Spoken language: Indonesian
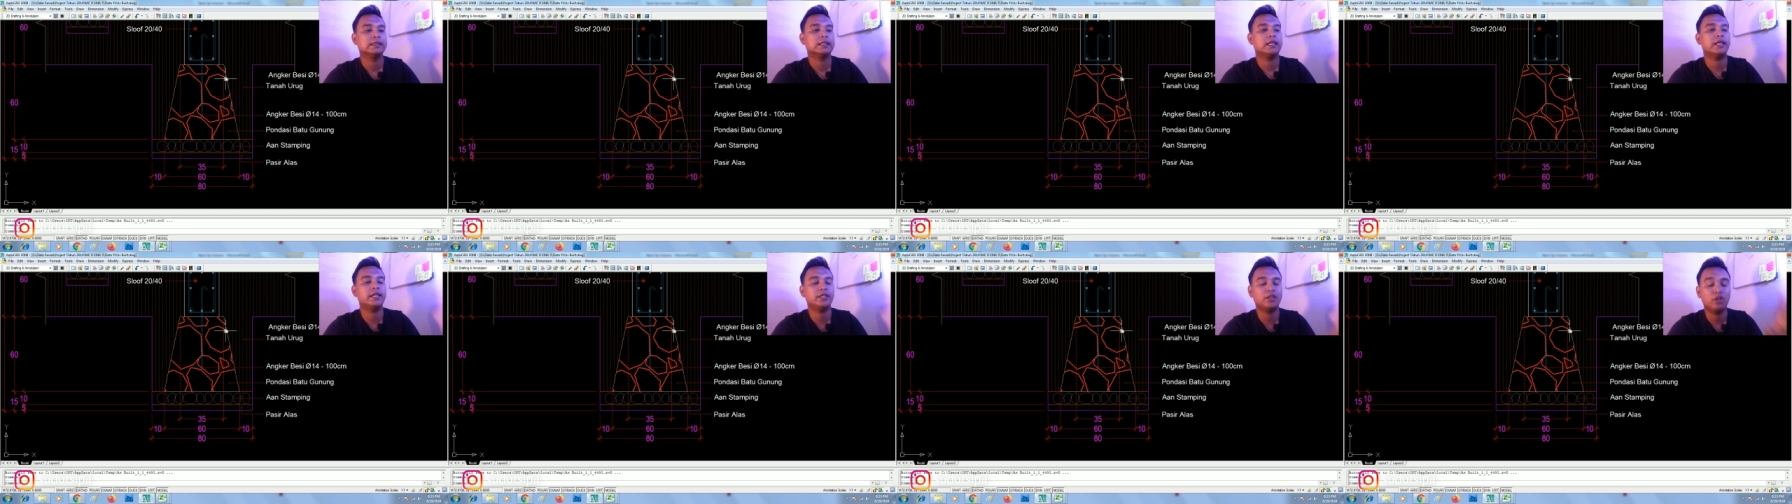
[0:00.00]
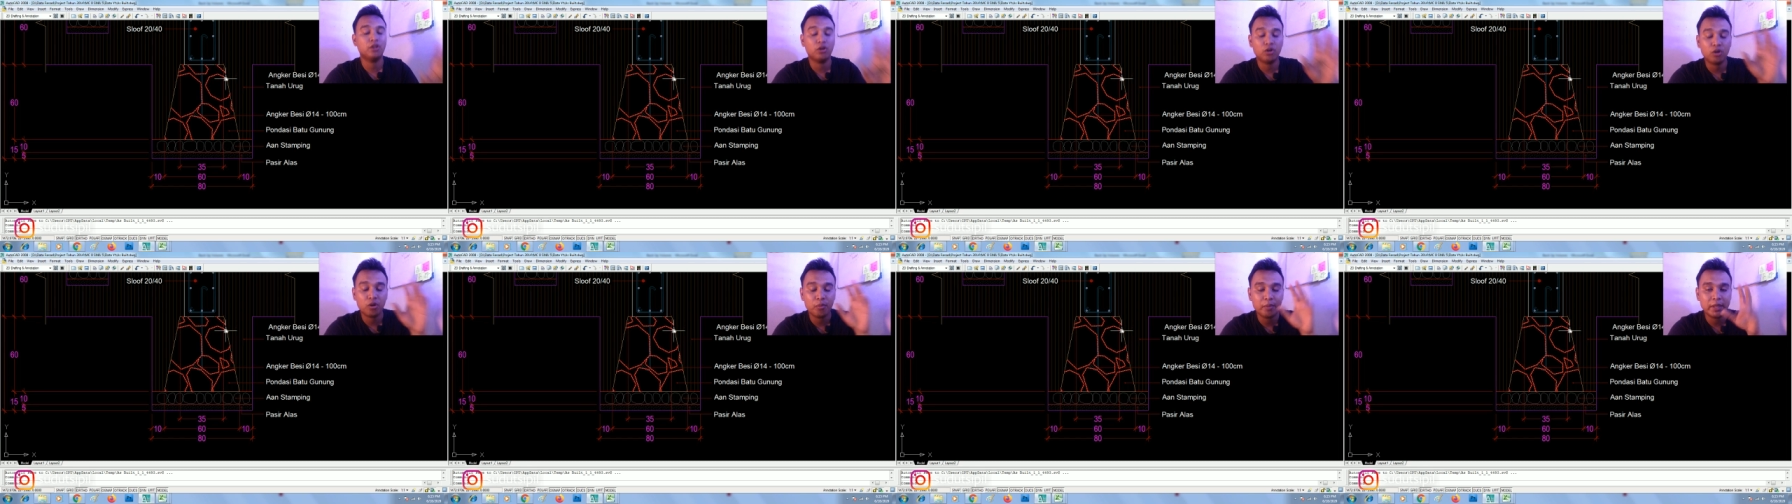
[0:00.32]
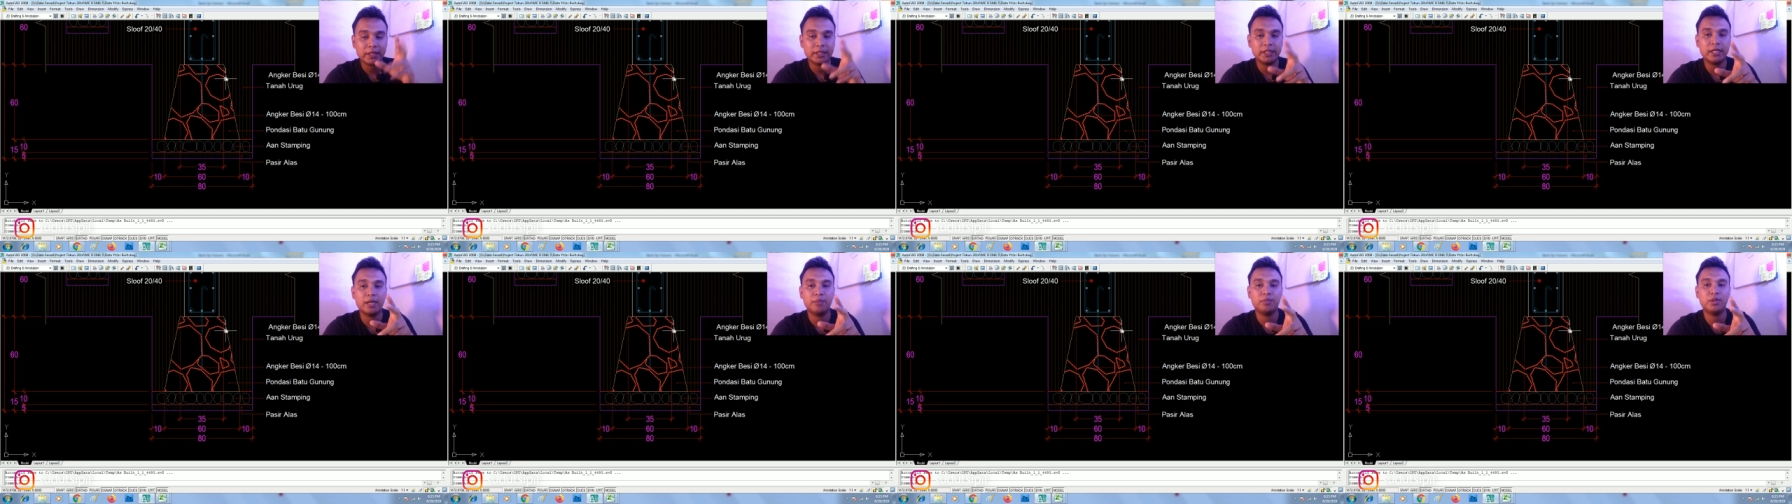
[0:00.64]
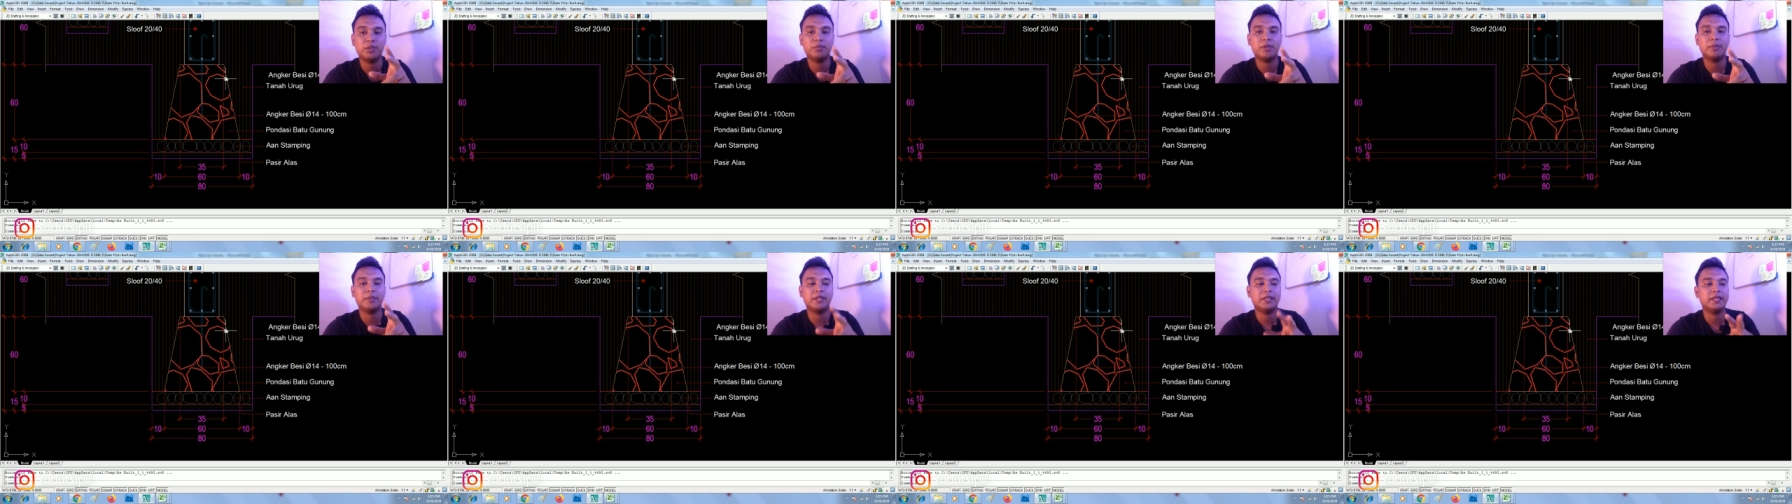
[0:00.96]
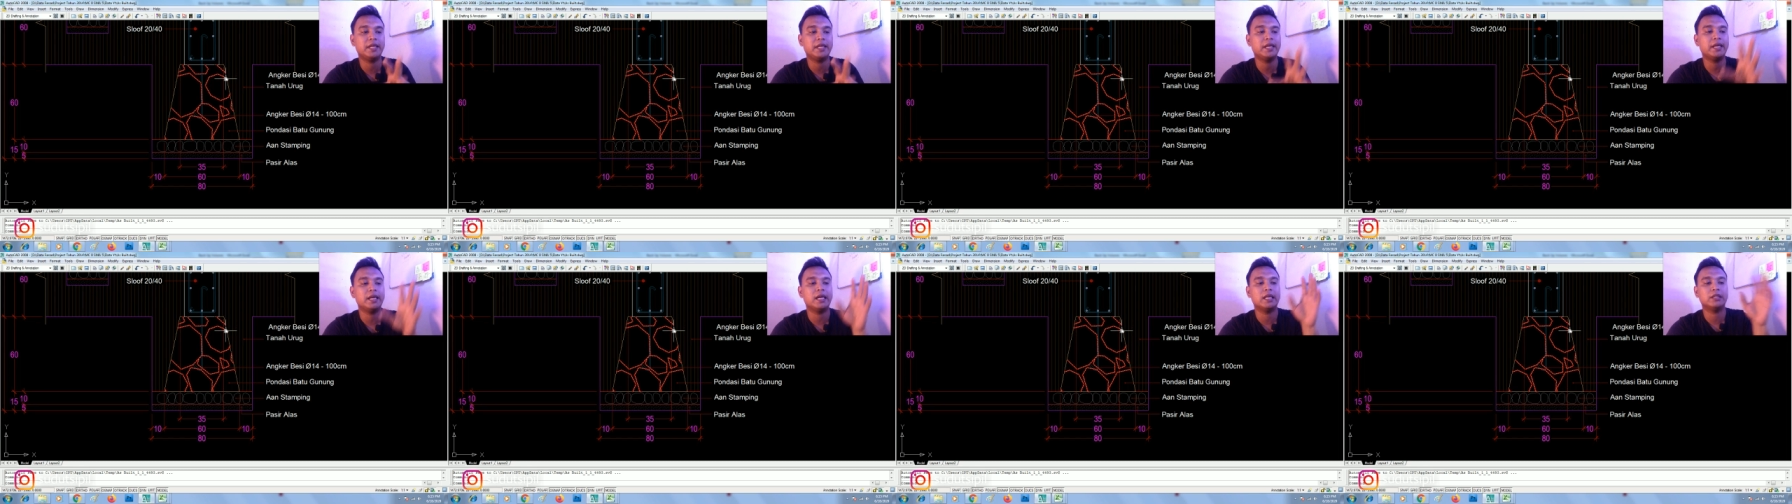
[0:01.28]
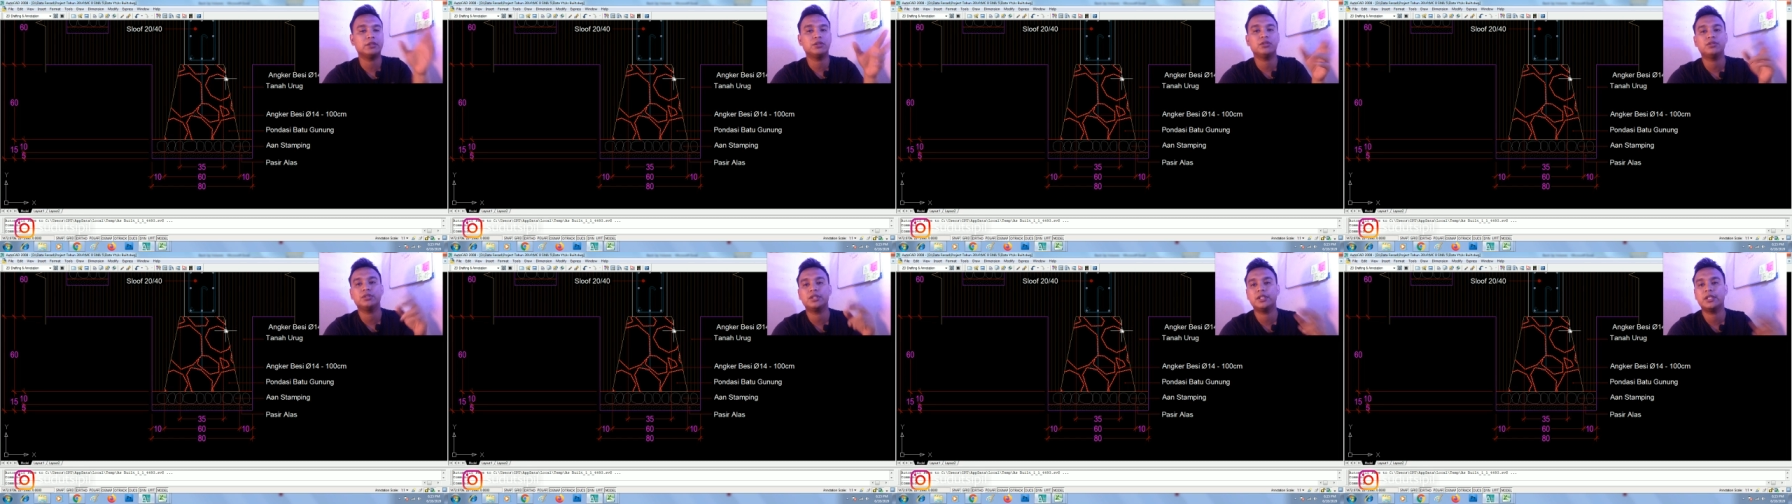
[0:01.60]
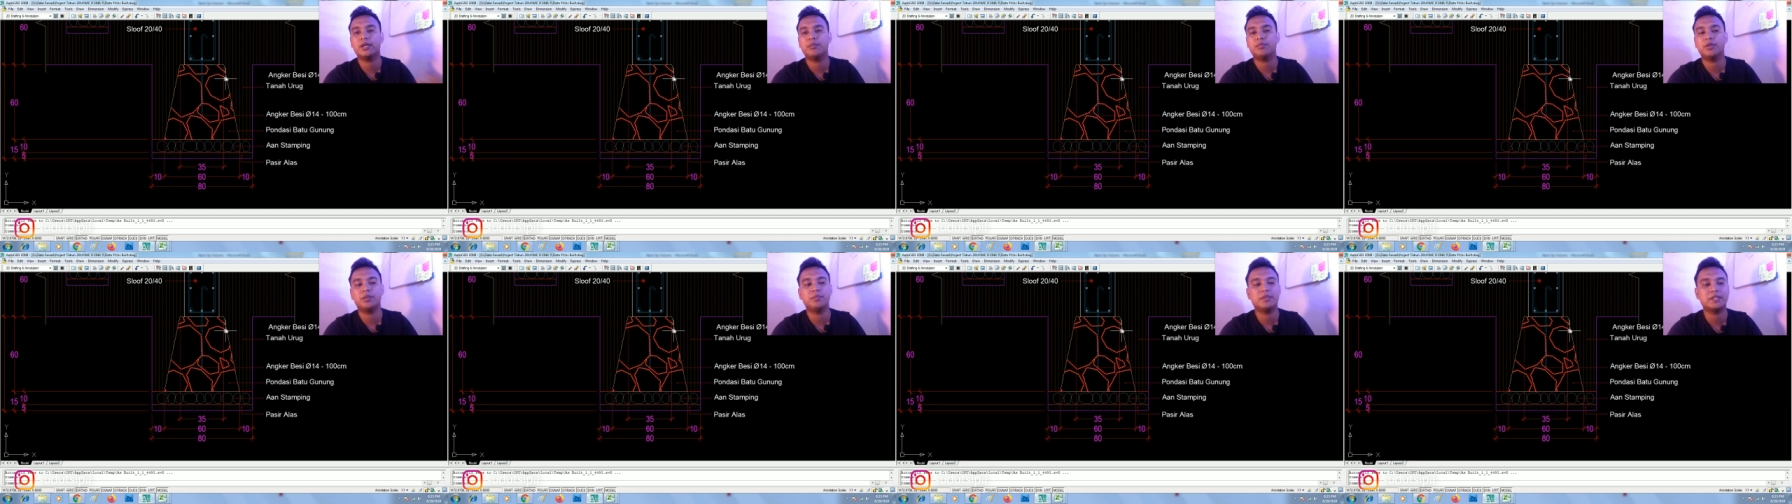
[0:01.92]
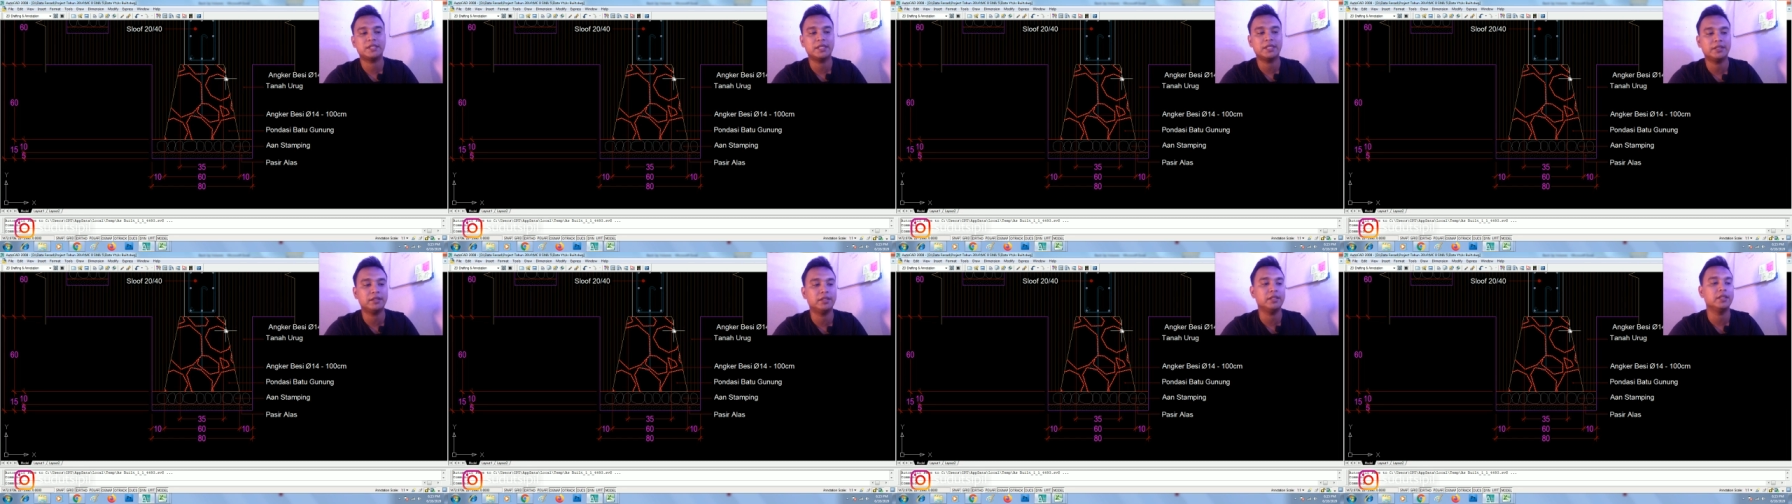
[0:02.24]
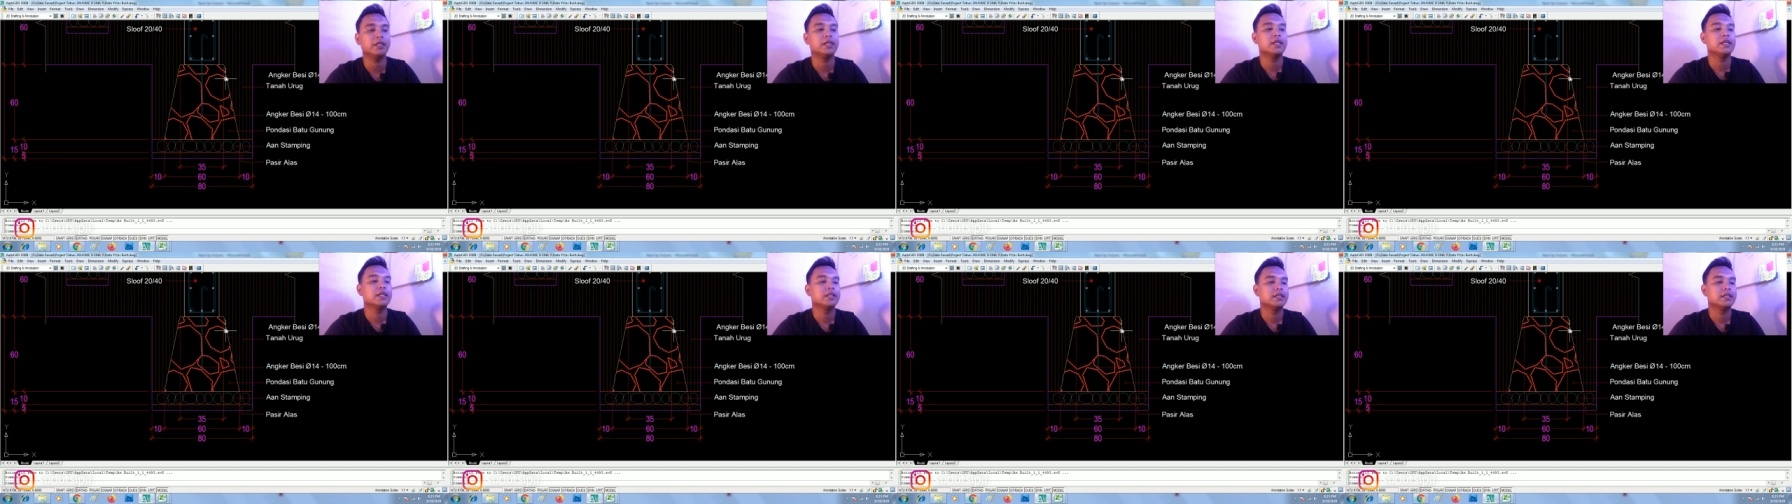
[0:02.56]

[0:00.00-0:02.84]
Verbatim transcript: eh 0,35 meter atau 35 cm